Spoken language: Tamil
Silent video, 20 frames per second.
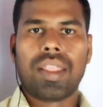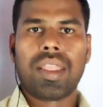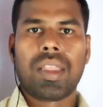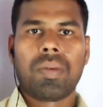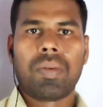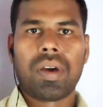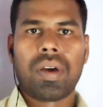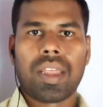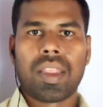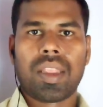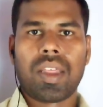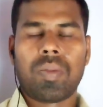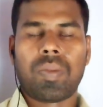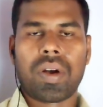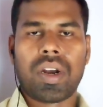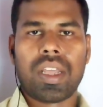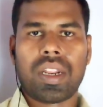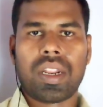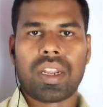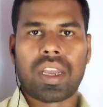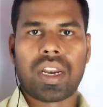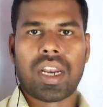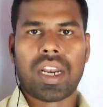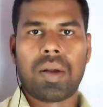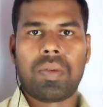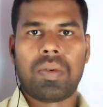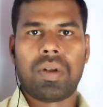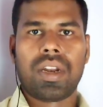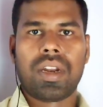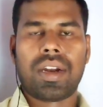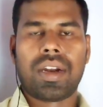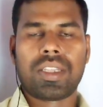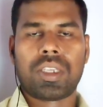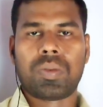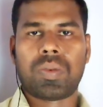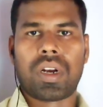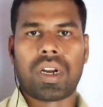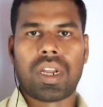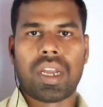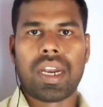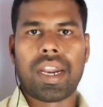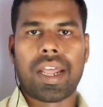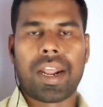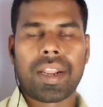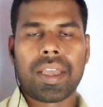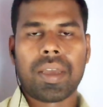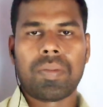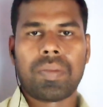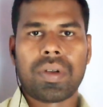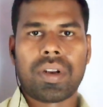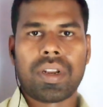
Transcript: அந்த மாதிரி ஏதாவது பண்ணியிருக்கீங்களா அப்படின்னு நினச்சி பாருங்கள் நிறைய